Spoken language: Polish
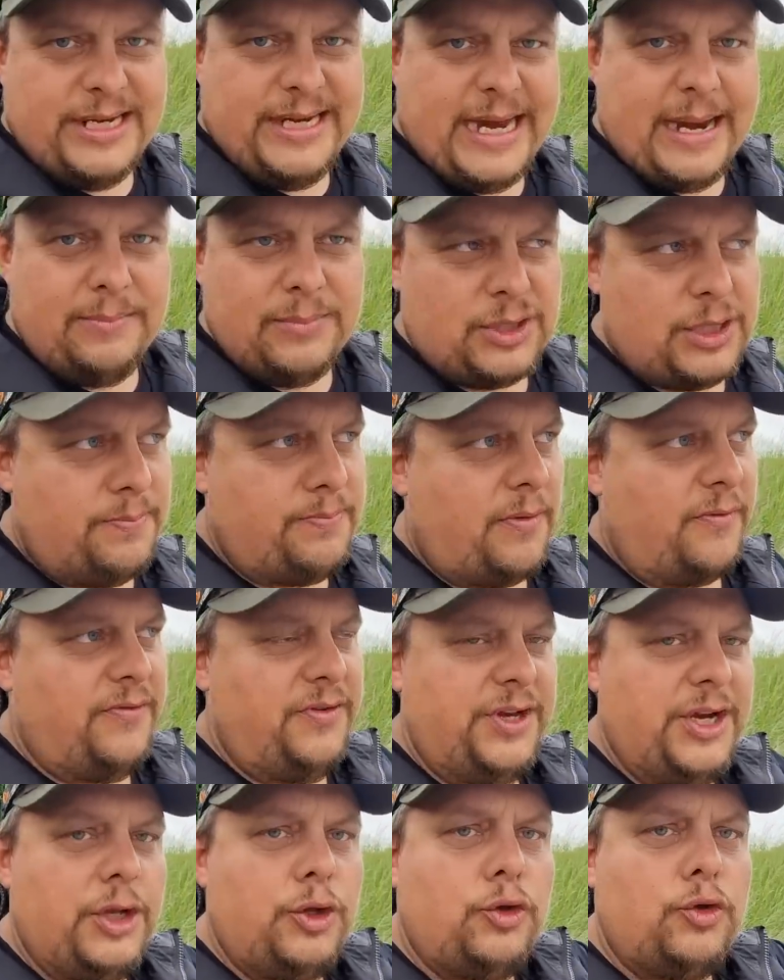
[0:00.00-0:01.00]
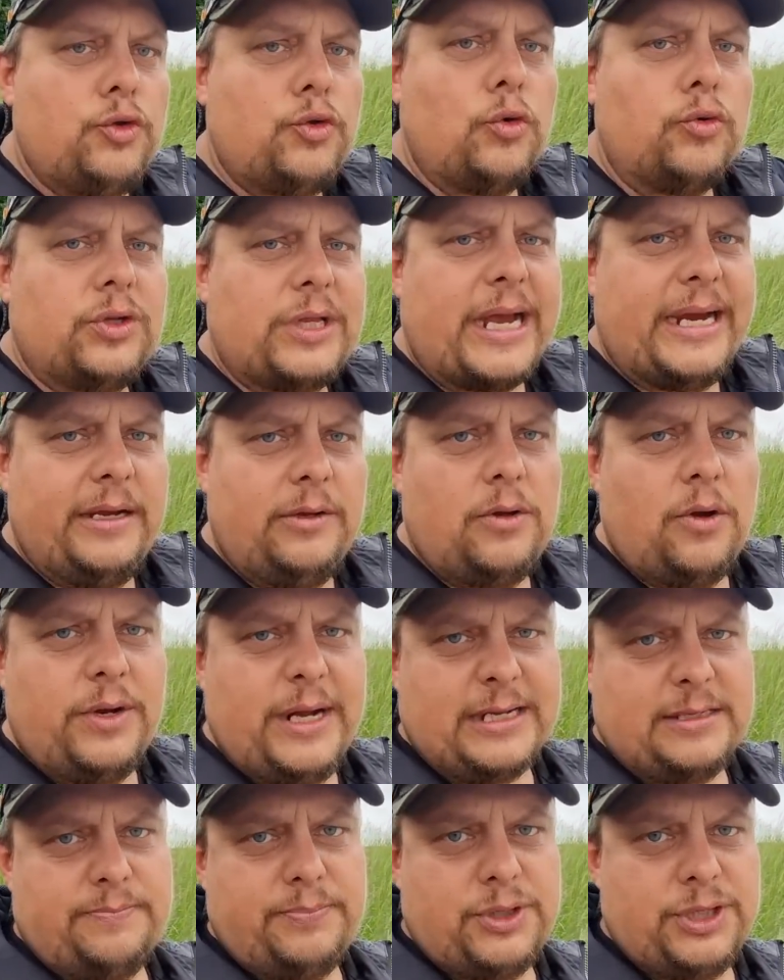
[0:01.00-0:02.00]
Niemcy powinni tutaj do
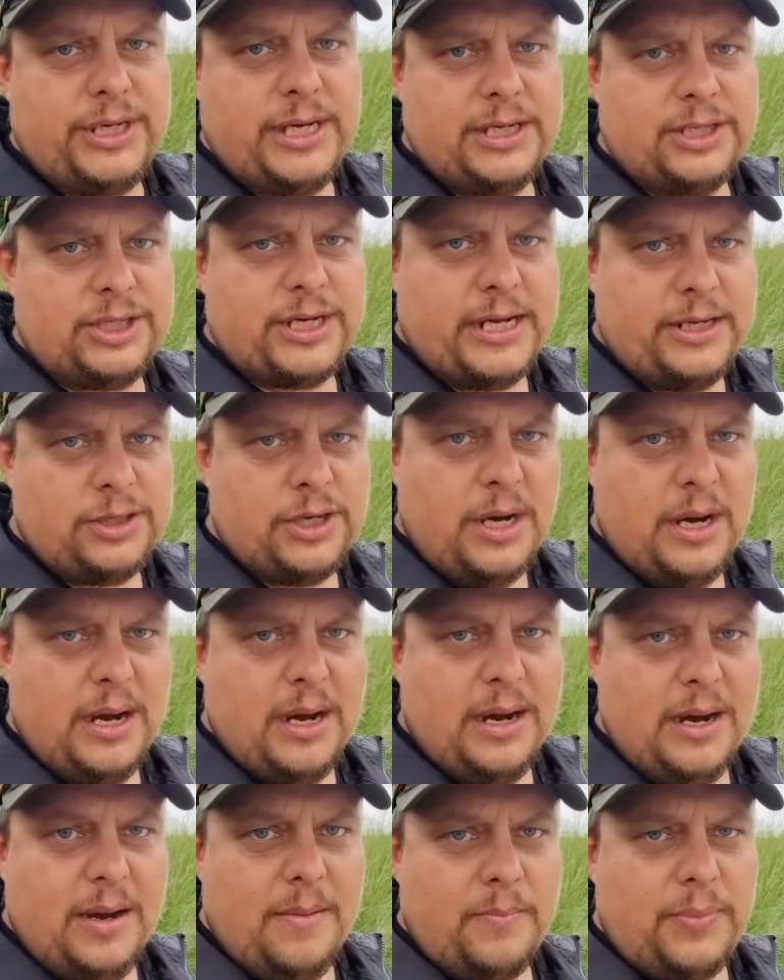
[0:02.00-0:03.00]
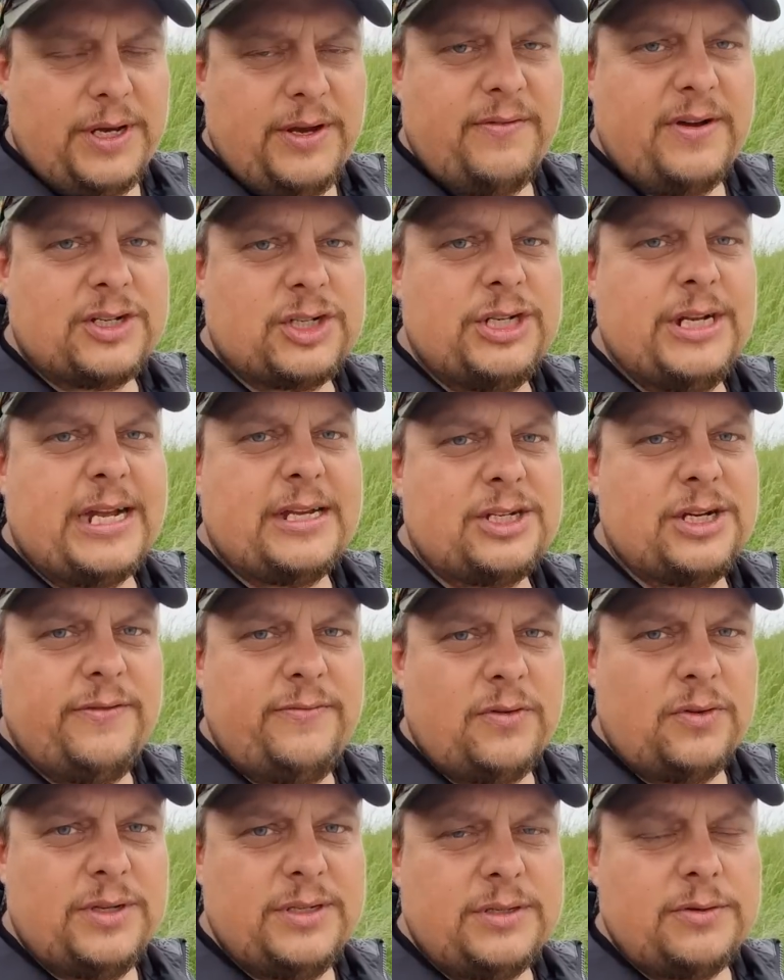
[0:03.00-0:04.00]
nas przyjeżdżać, ponieważ nasze
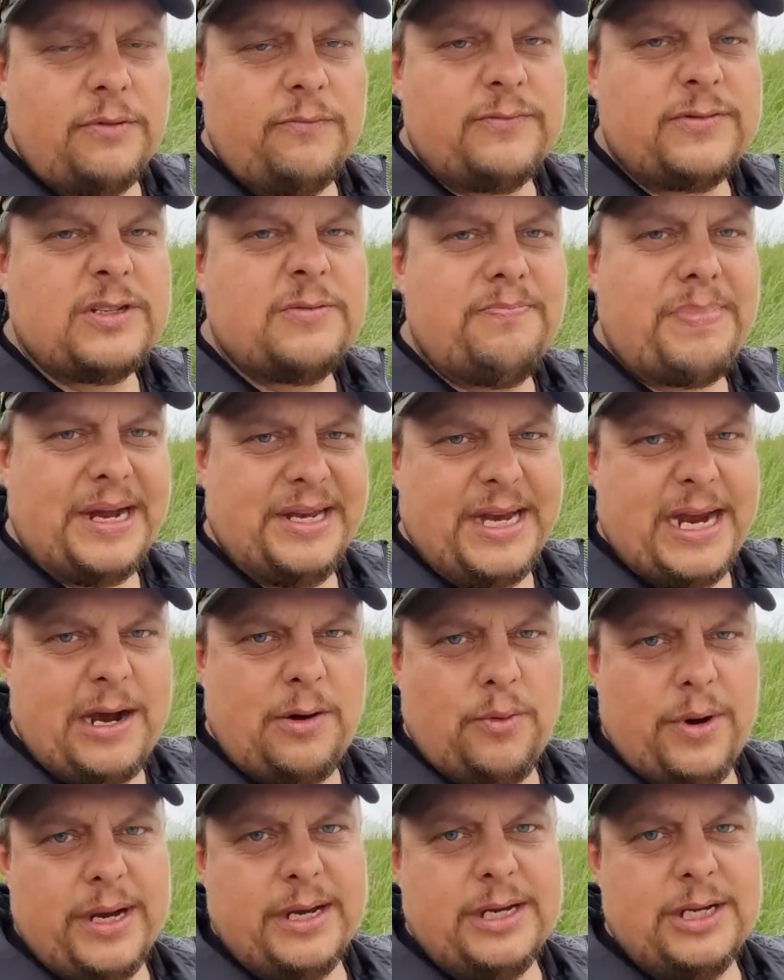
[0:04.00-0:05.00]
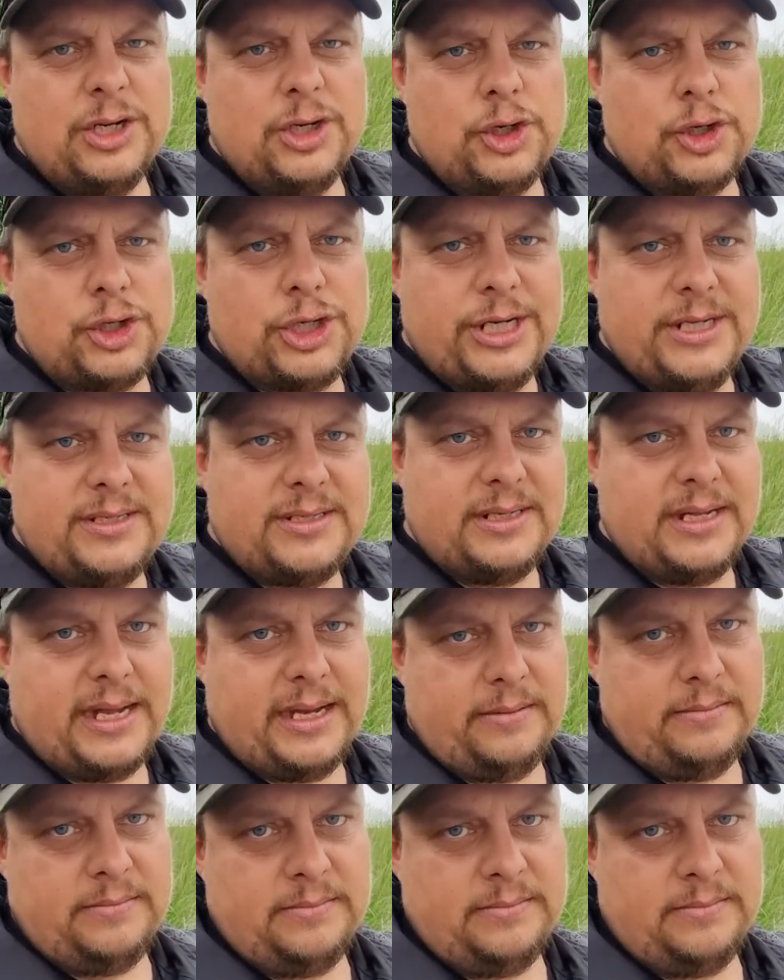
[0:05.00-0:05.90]
wody są wspaniałe, żyzne.